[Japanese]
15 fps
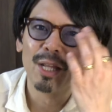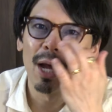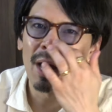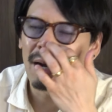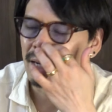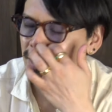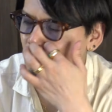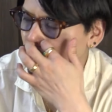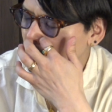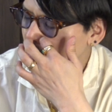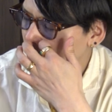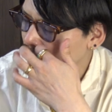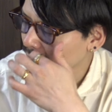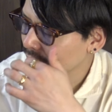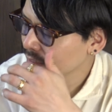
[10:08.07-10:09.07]
なんかちょっ
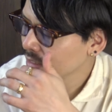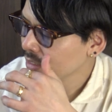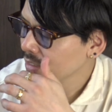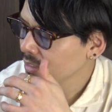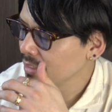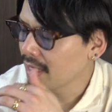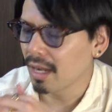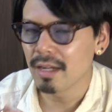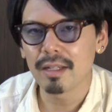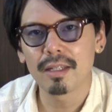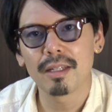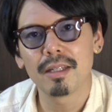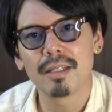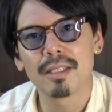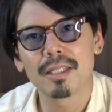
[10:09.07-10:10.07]
とね
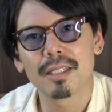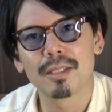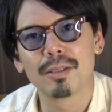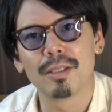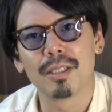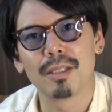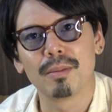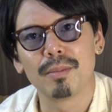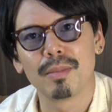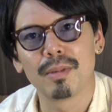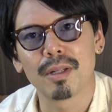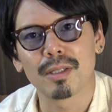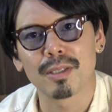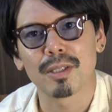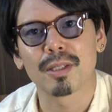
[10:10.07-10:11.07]
ヤンキーチックに
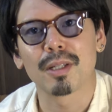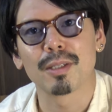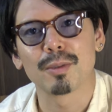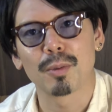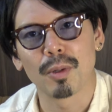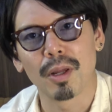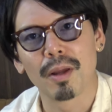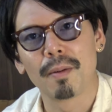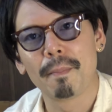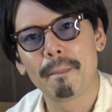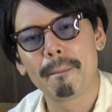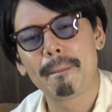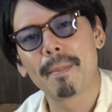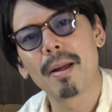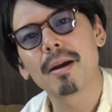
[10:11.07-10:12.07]
なっちゃったんですよね
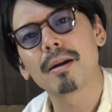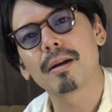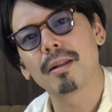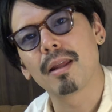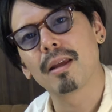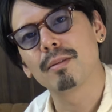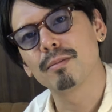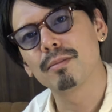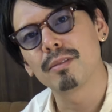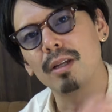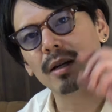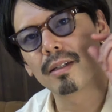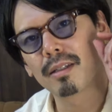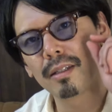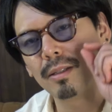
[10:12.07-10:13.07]
なんかね
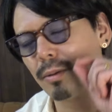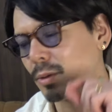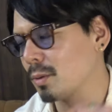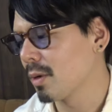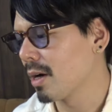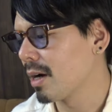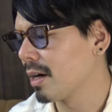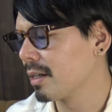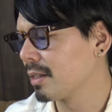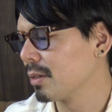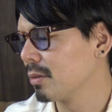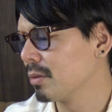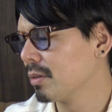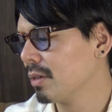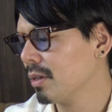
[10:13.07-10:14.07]
ヤンキーの人がかけて
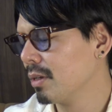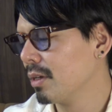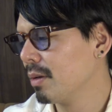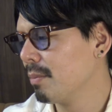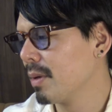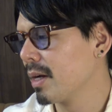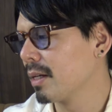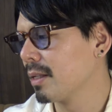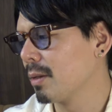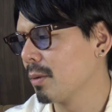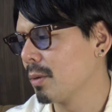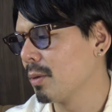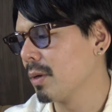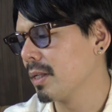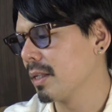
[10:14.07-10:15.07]
るメガネの
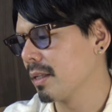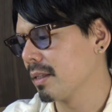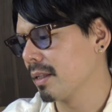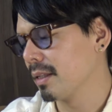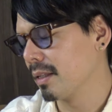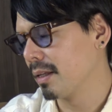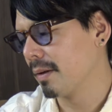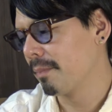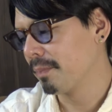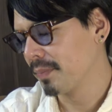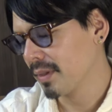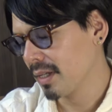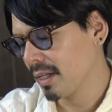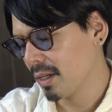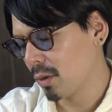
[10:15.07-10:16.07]
色合いになったんで
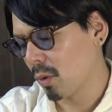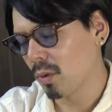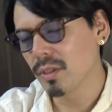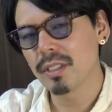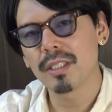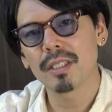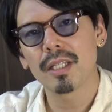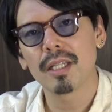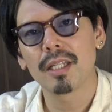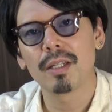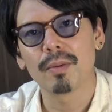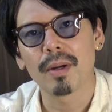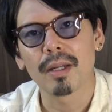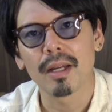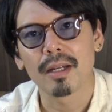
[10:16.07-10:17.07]
個人的
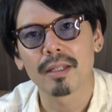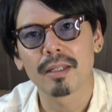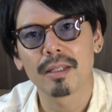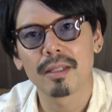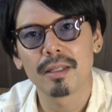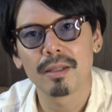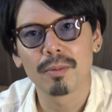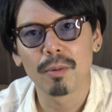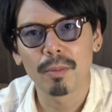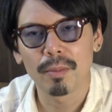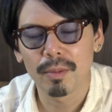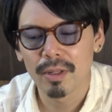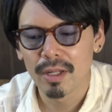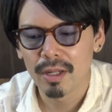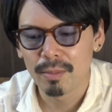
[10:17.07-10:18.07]
にはヤンキー
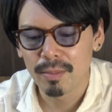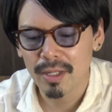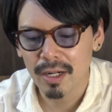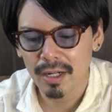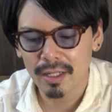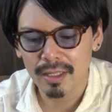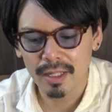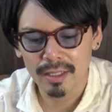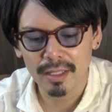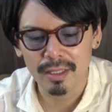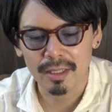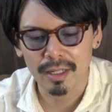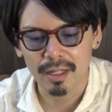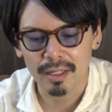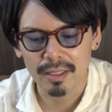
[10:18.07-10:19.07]
を見られたいん
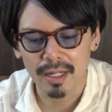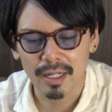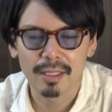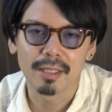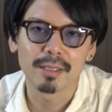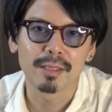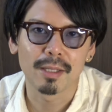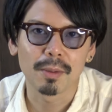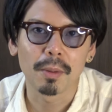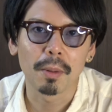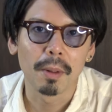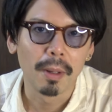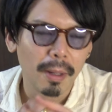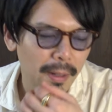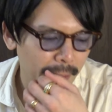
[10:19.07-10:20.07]
だったらありですけ
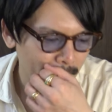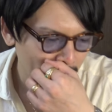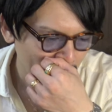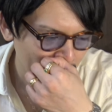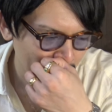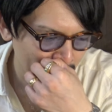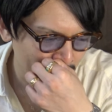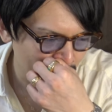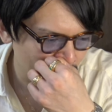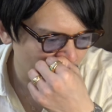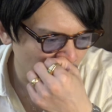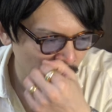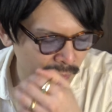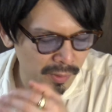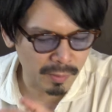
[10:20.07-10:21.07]
ど
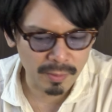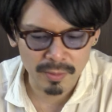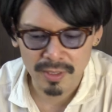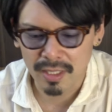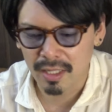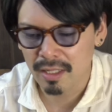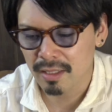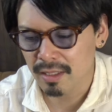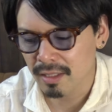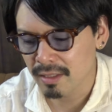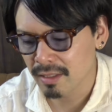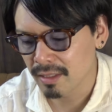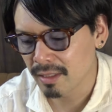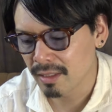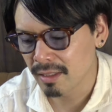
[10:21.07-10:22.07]
ヤンキーっぽいのを避けた
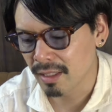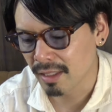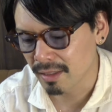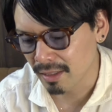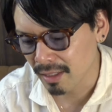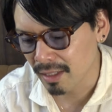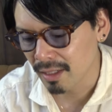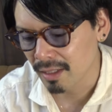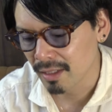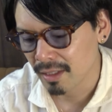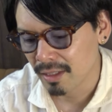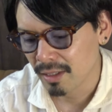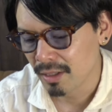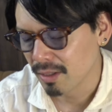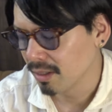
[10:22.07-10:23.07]
いんだったら
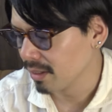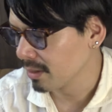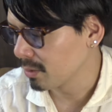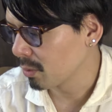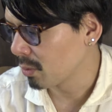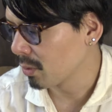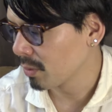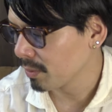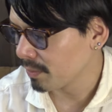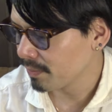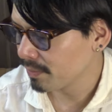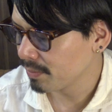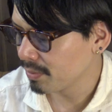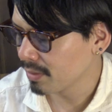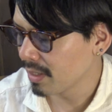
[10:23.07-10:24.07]
えっと、この
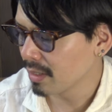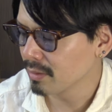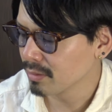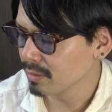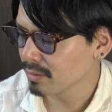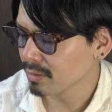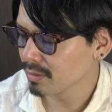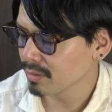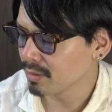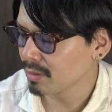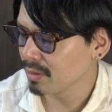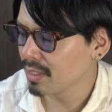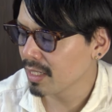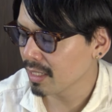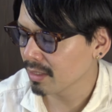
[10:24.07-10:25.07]
ブラウン
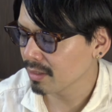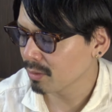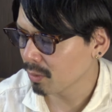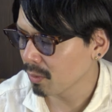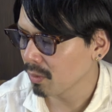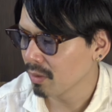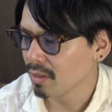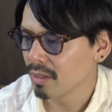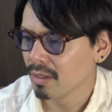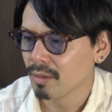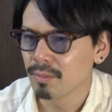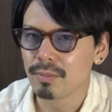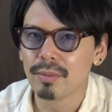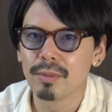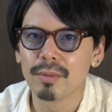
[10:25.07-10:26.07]
クリアと
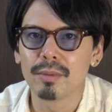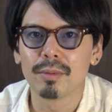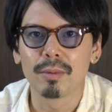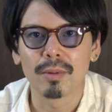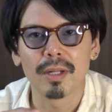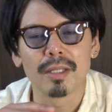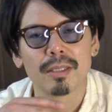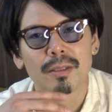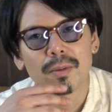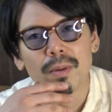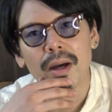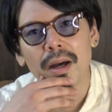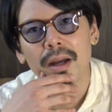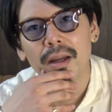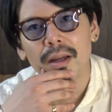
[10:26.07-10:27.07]
ブルーのレンズ
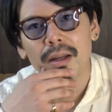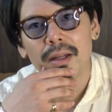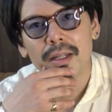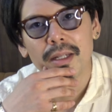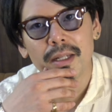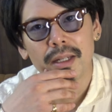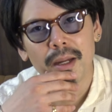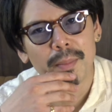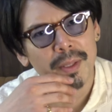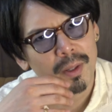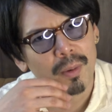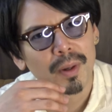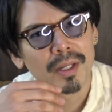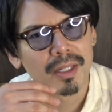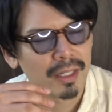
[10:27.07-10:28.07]
は、えー、はめた
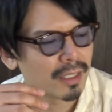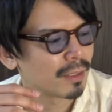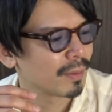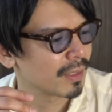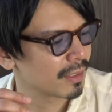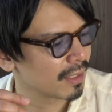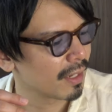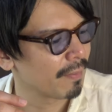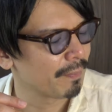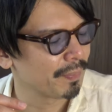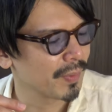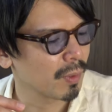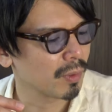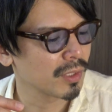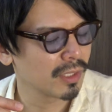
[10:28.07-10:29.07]
方がいい気がしますね
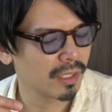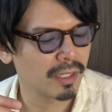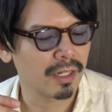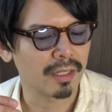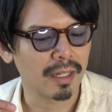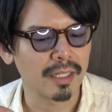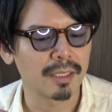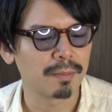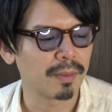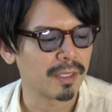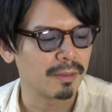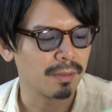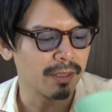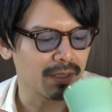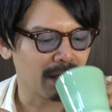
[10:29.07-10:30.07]
個人的には大失敗
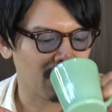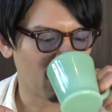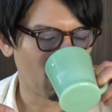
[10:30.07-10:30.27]
しました